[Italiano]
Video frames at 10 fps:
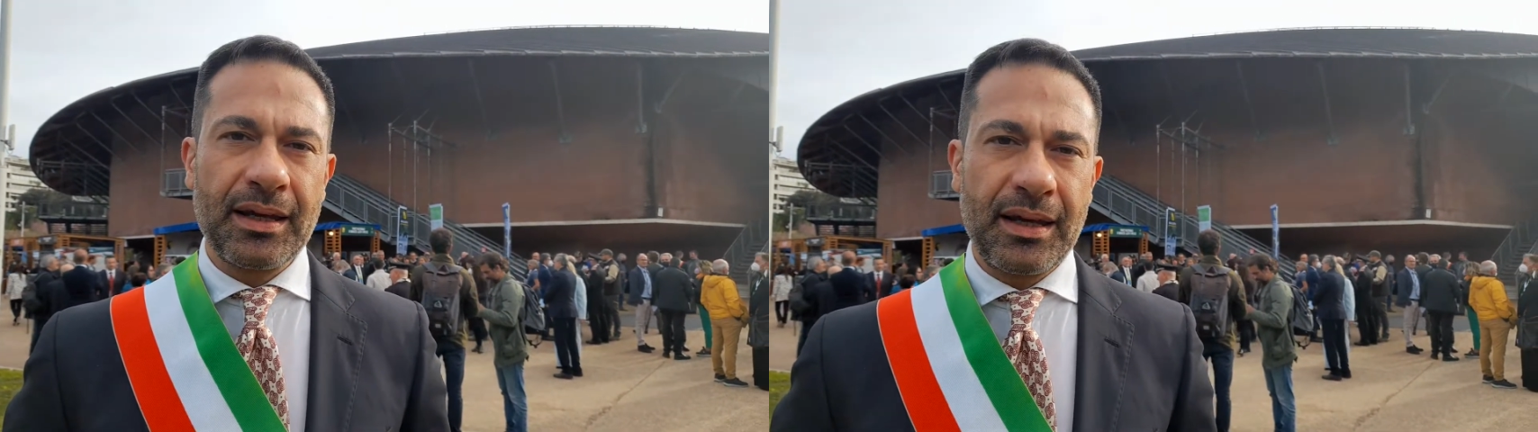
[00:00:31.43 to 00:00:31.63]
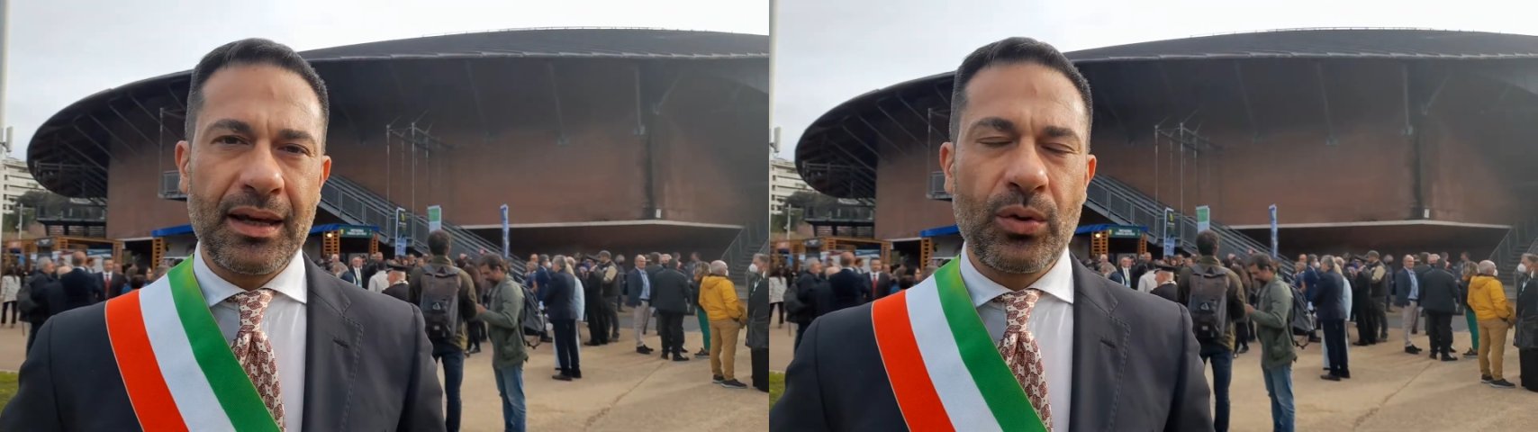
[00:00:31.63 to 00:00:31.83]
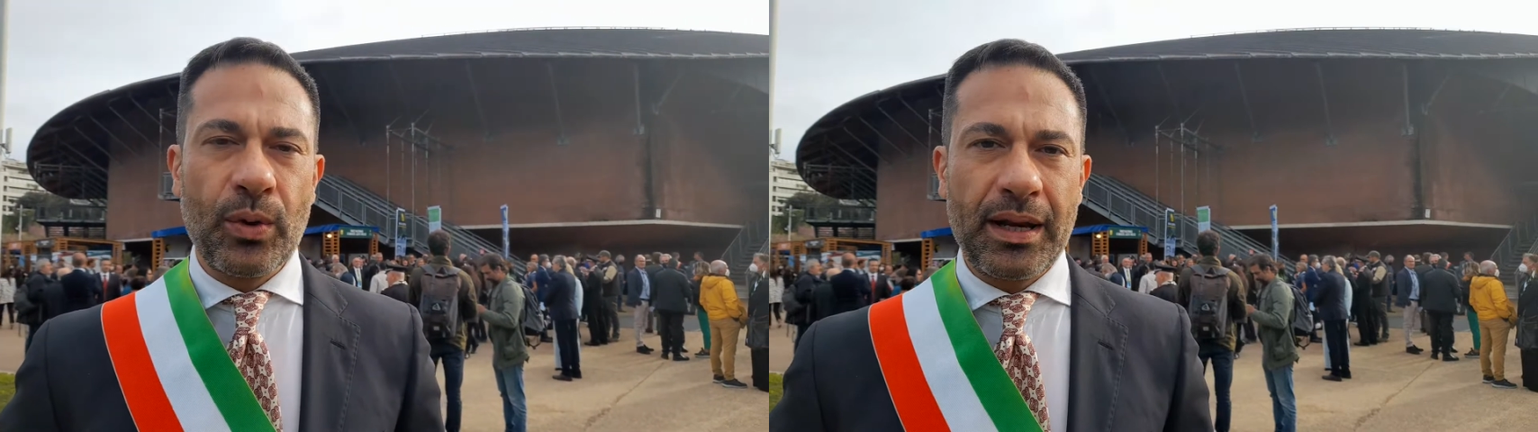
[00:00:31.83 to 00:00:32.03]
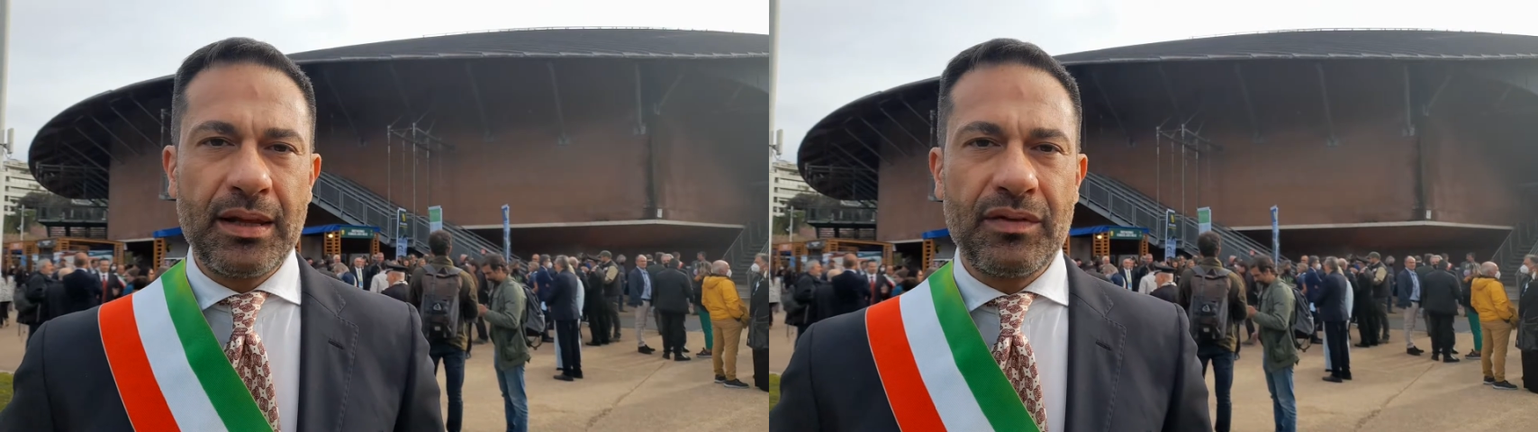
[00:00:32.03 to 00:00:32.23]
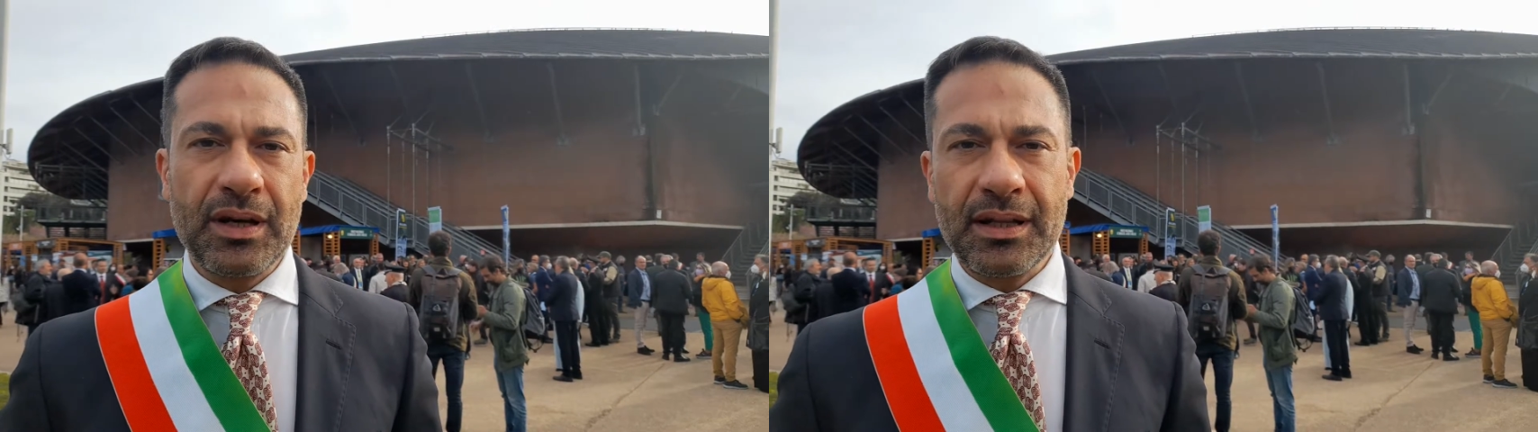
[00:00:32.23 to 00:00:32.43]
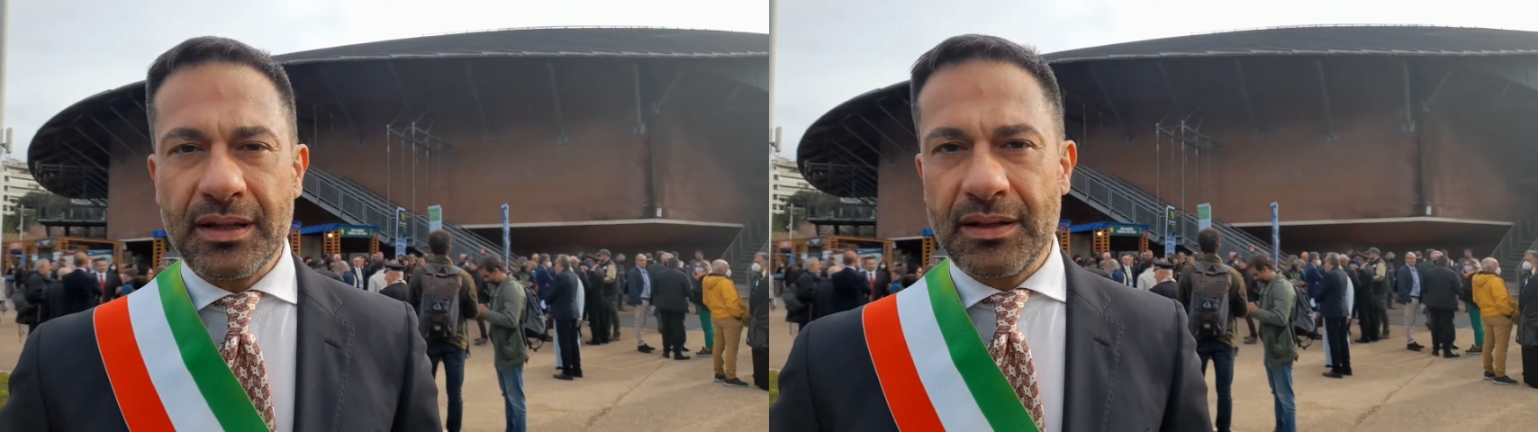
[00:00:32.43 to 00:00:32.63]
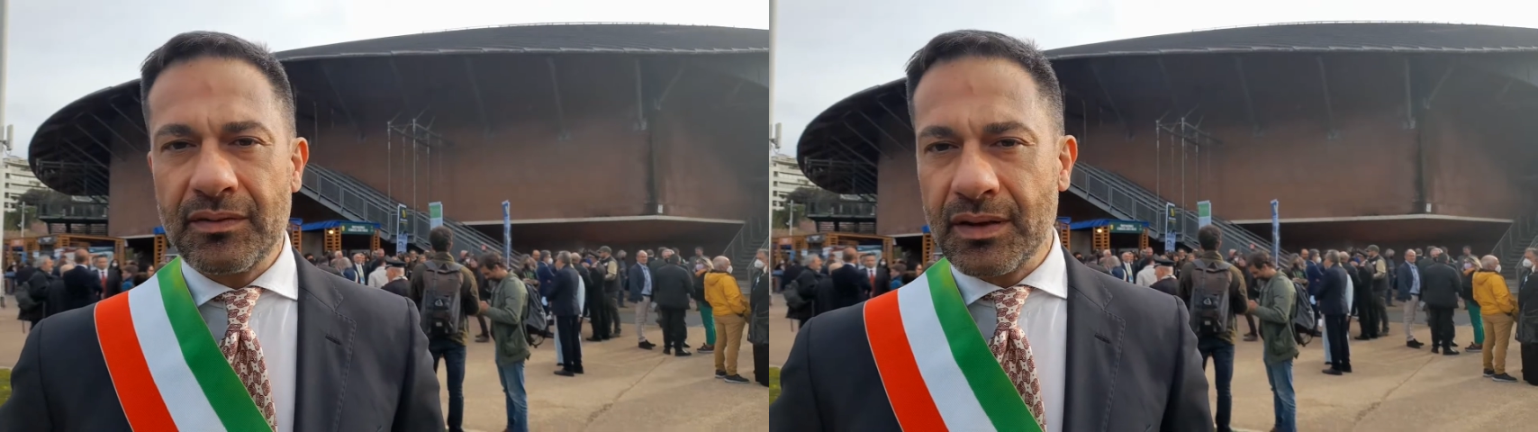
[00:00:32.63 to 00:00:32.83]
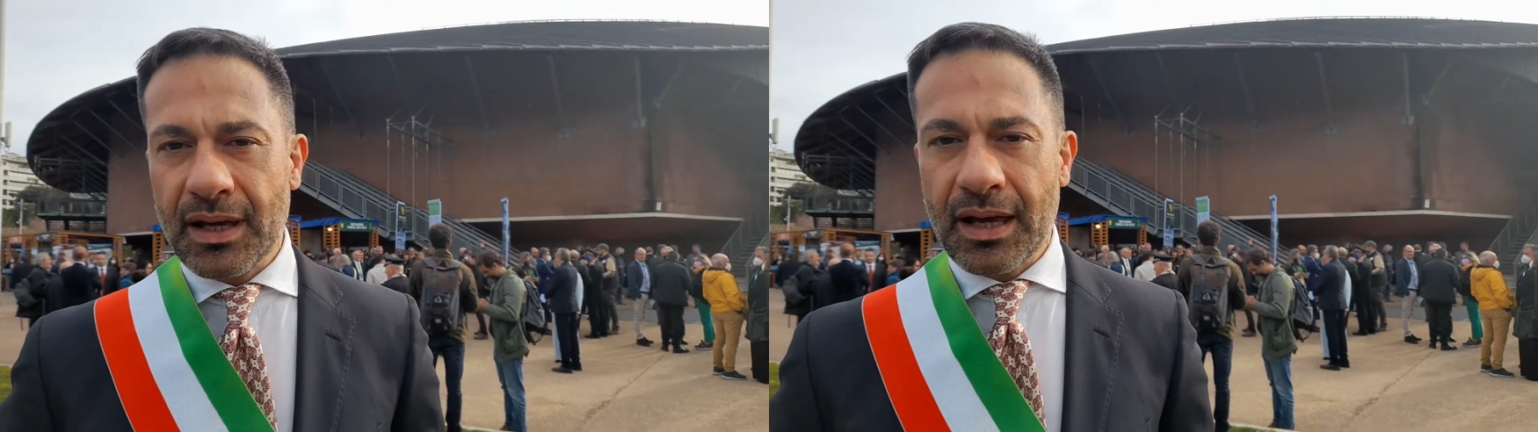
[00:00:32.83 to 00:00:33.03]
che qualifica e
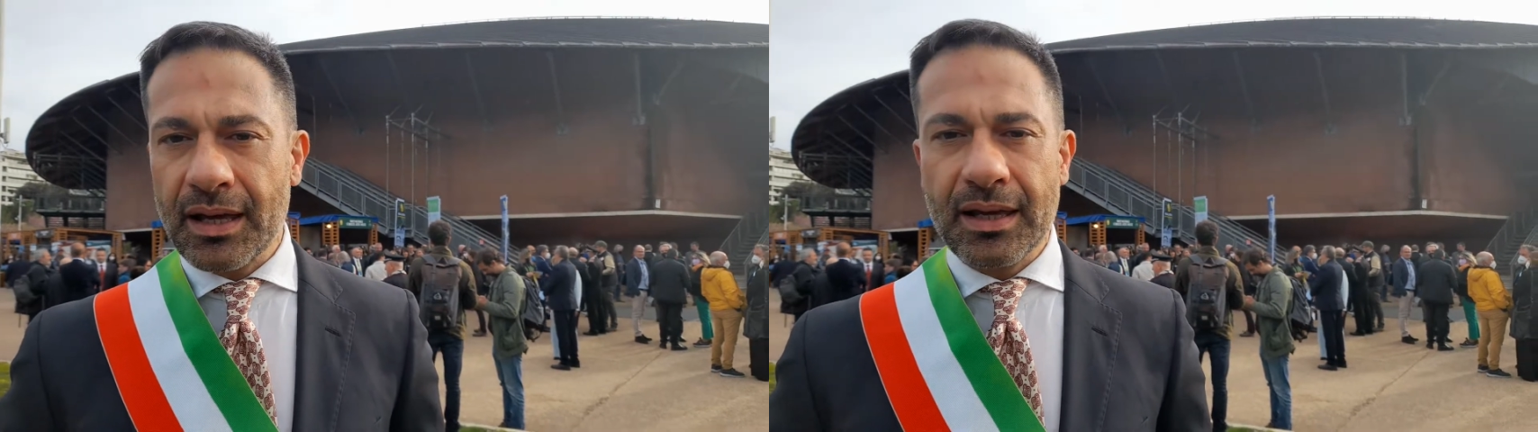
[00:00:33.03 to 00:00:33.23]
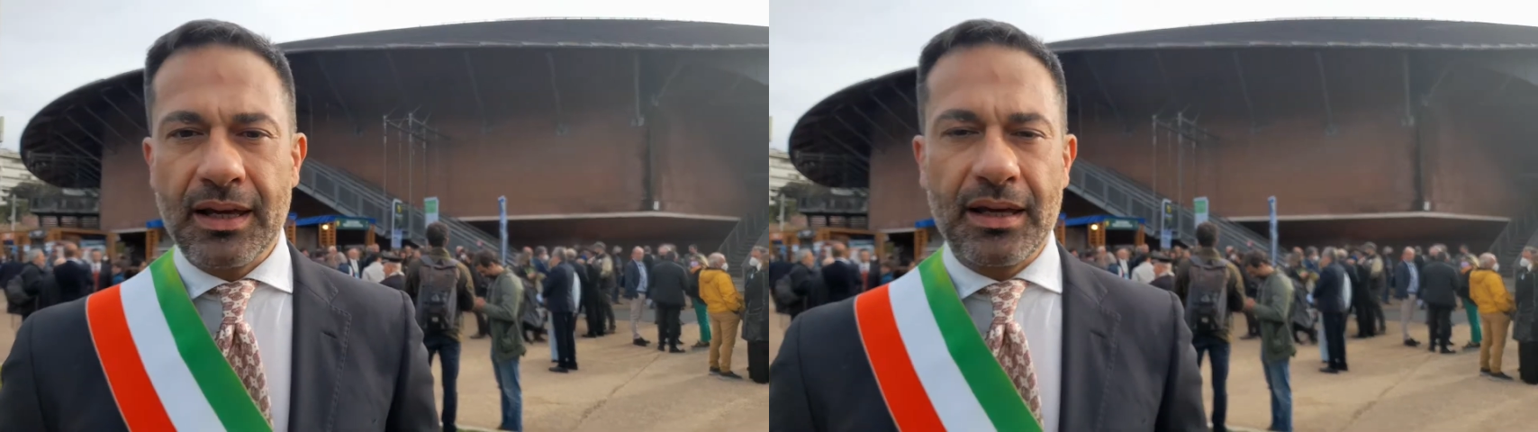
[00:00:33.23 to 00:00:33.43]
identifica anche